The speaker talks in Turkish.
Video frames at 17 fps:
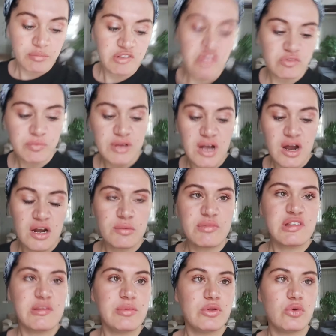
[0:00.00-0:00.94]
Biz şimdi
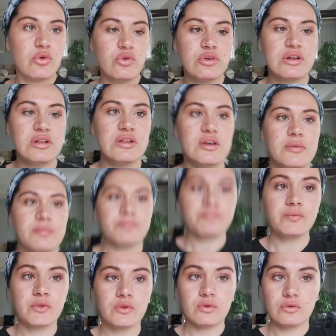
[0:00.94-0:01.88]
karnımızı bir
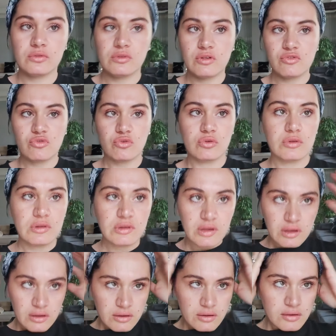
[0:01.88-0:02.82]
doyuralım. Ondan sonra
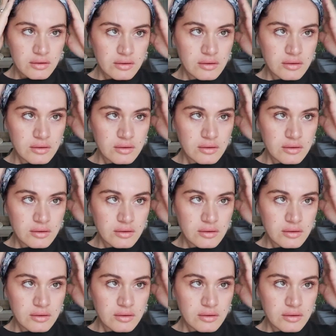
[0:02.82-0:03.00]
da